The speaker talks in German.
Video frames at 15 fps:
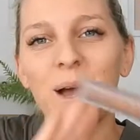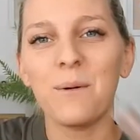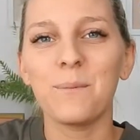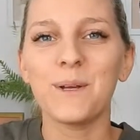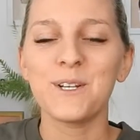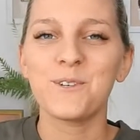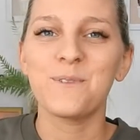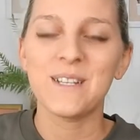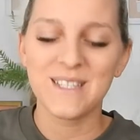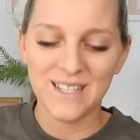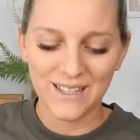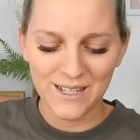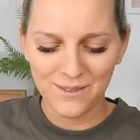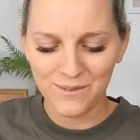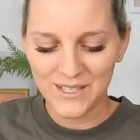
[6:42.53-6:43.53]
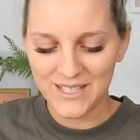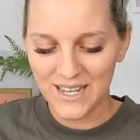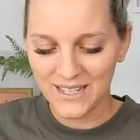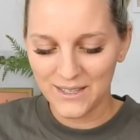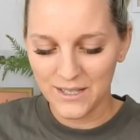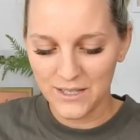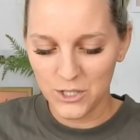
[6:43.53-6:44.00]
Aber meine Schwester hat irgendwie
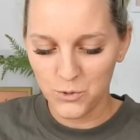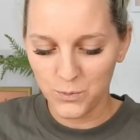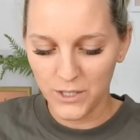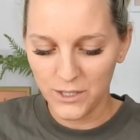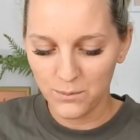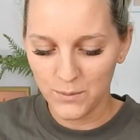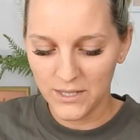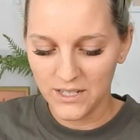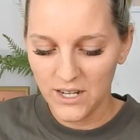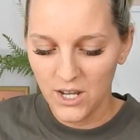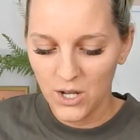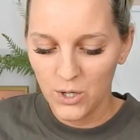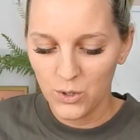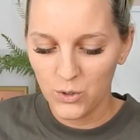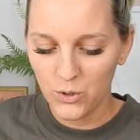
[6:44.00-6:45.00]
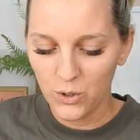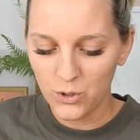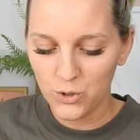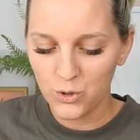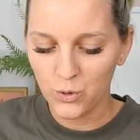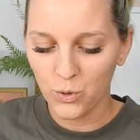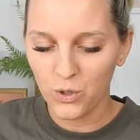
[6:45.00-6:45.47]
gesagt, da spricht man Le
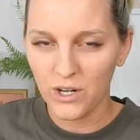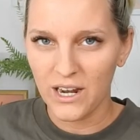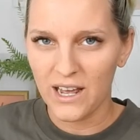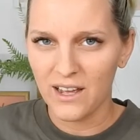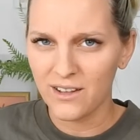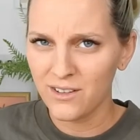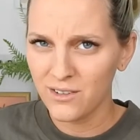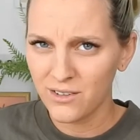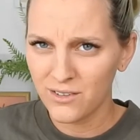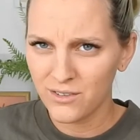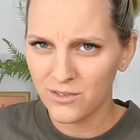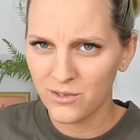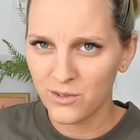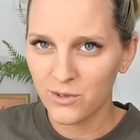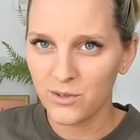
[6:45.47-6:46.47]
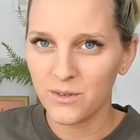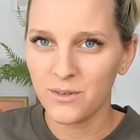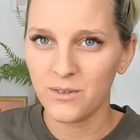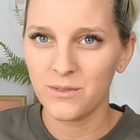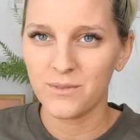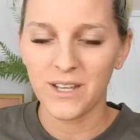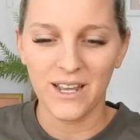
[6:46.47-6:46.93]
Chocolat.
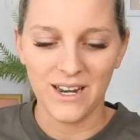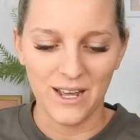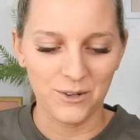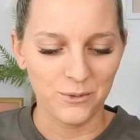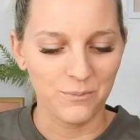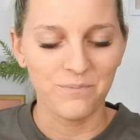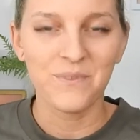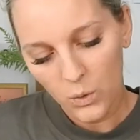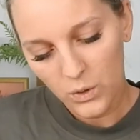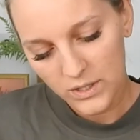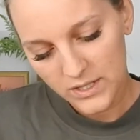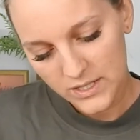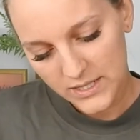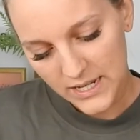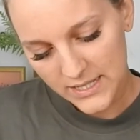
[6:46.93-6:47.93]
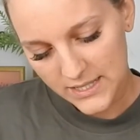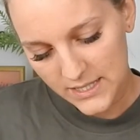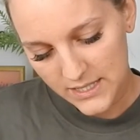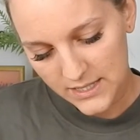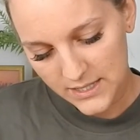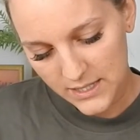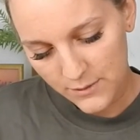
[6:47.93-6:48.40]
Keine Ahnung. Und das
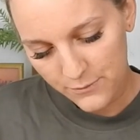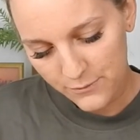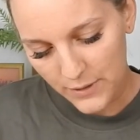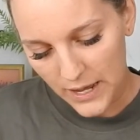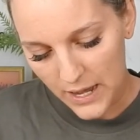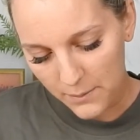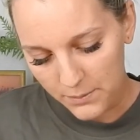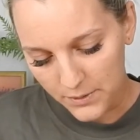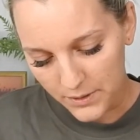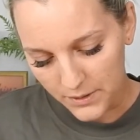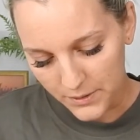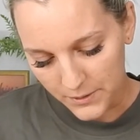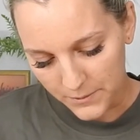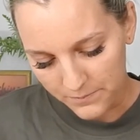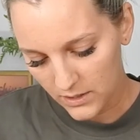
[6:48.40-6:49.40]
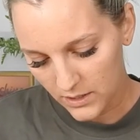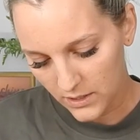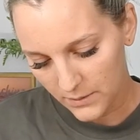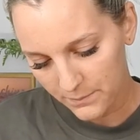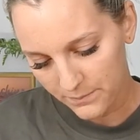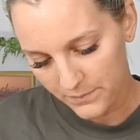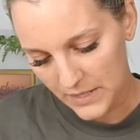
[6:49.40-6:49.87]
ist die Farbe
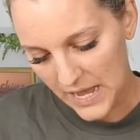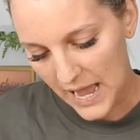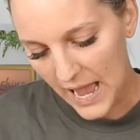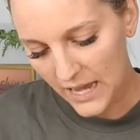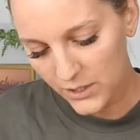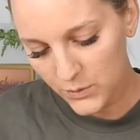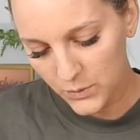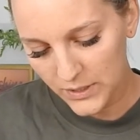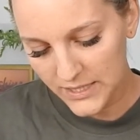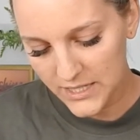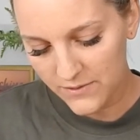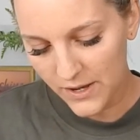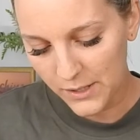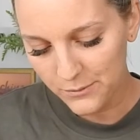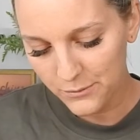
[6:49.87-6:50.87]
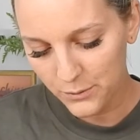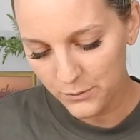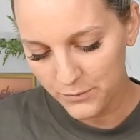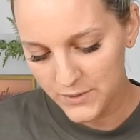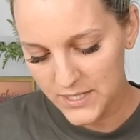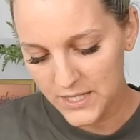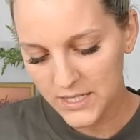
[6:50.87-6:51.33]
ähm,
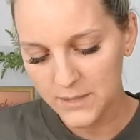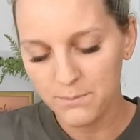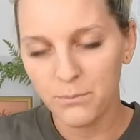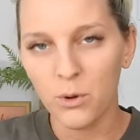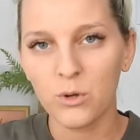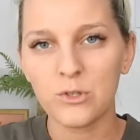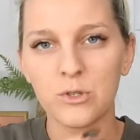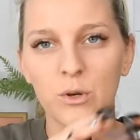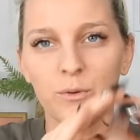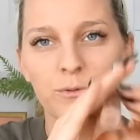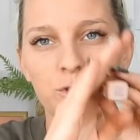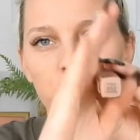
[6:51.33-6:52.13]
852 Box of